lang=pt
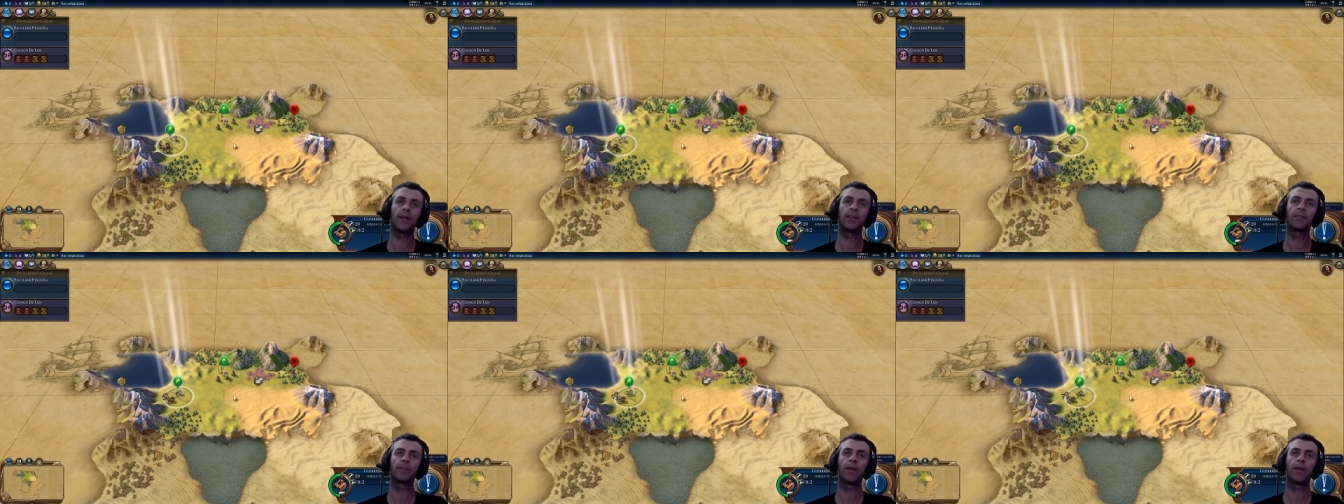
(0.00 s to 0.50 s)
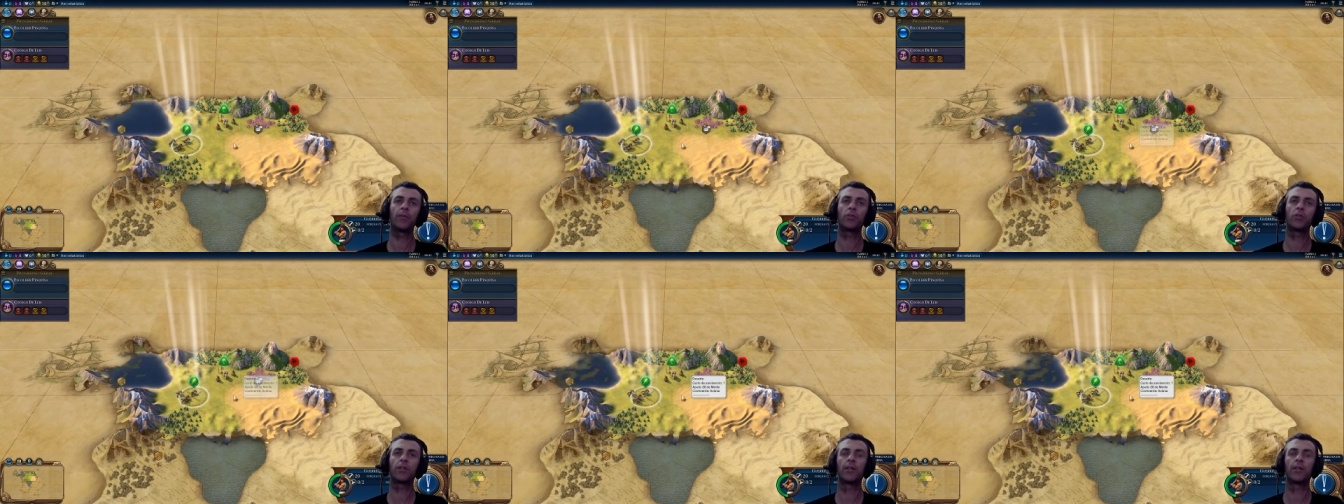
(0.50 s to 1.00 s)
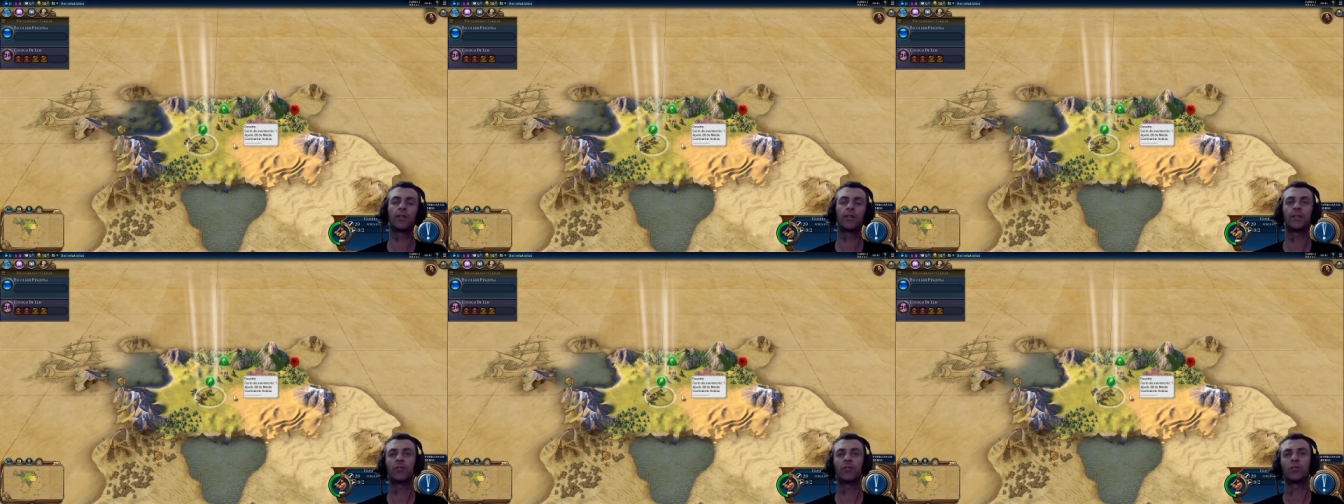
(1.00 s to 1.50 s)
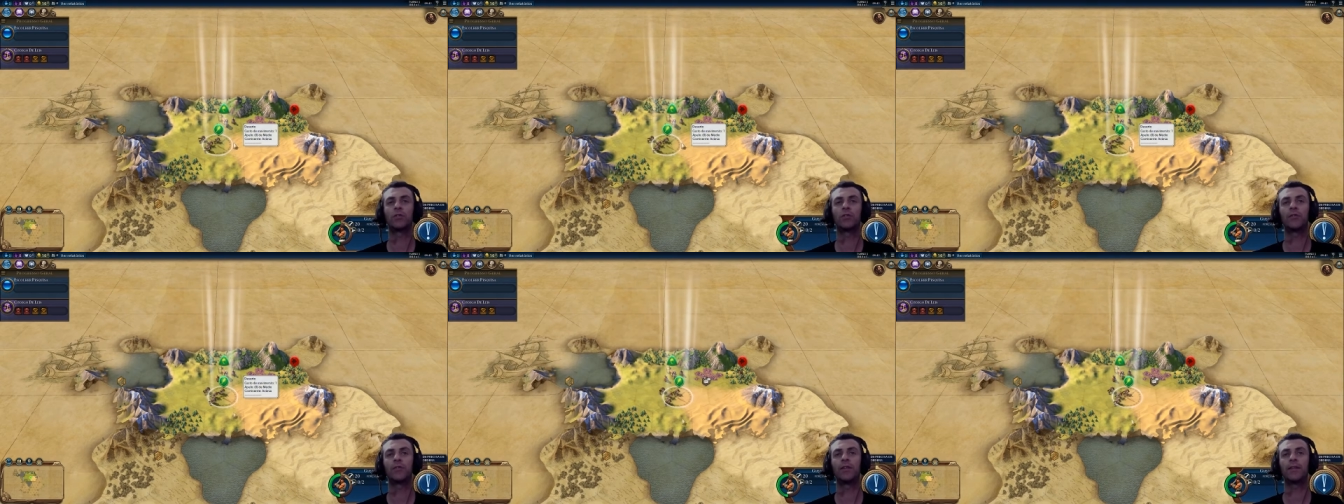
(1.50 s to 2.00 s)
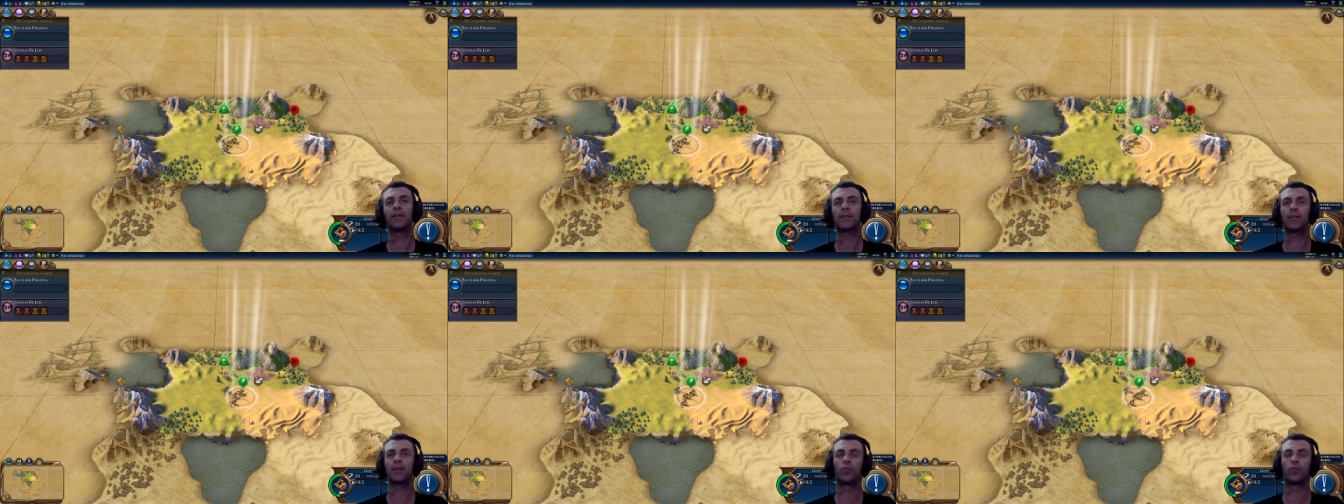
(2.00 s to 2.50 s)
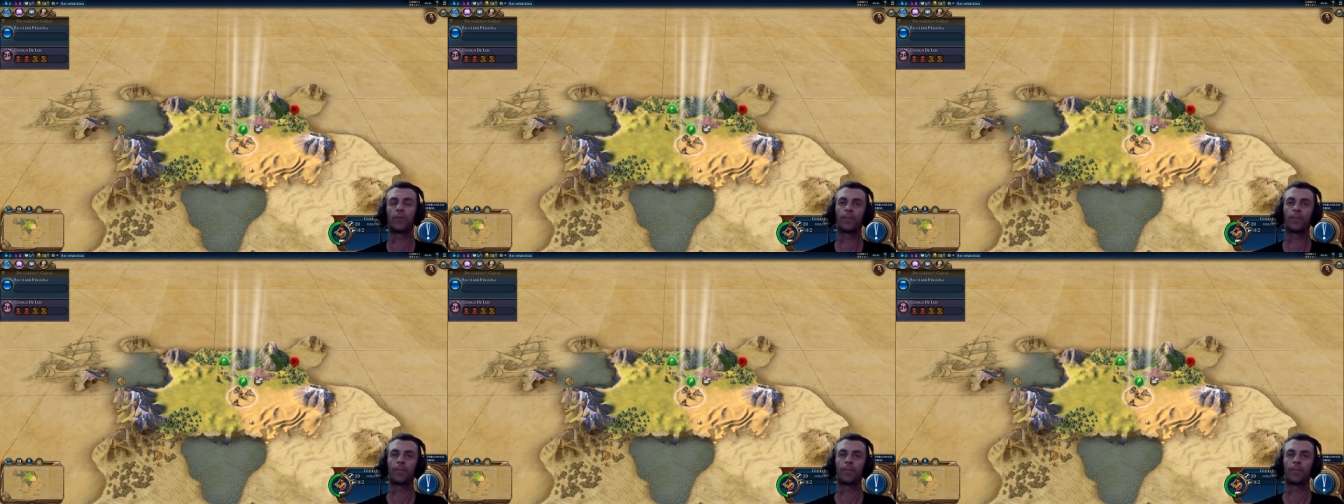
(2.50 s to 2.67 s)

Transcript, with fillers: Esses bárbaros é o seguinte, eles não são de civilização.